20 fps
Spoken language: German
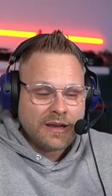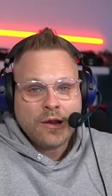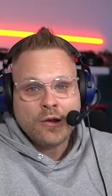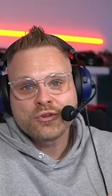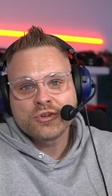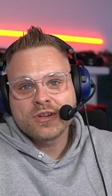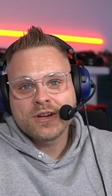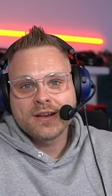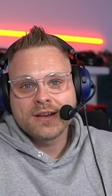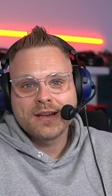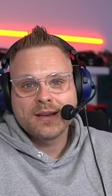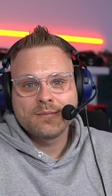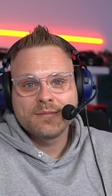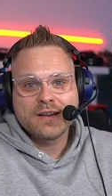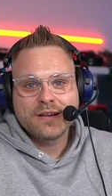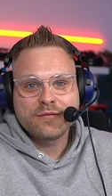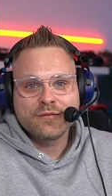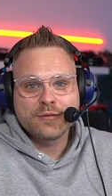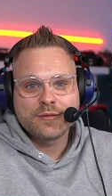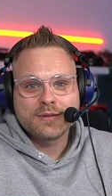Ausschlaggebend
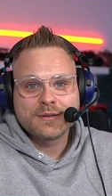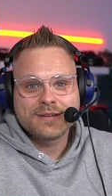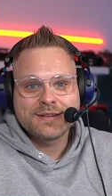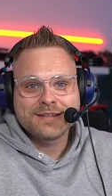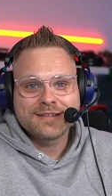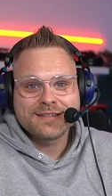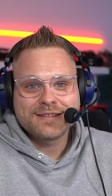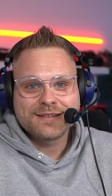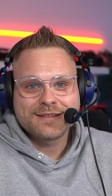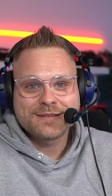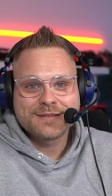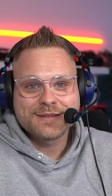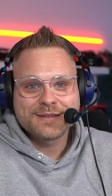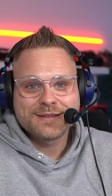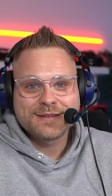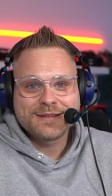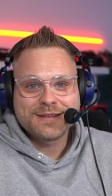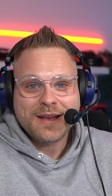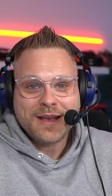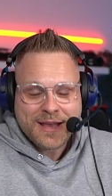dafür, dass das
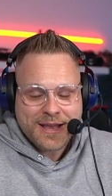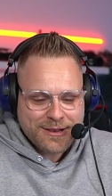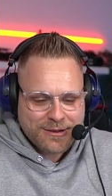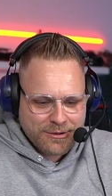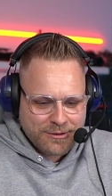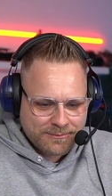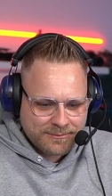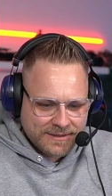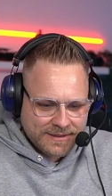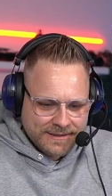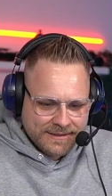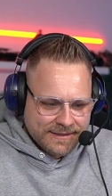äh, daherkommt.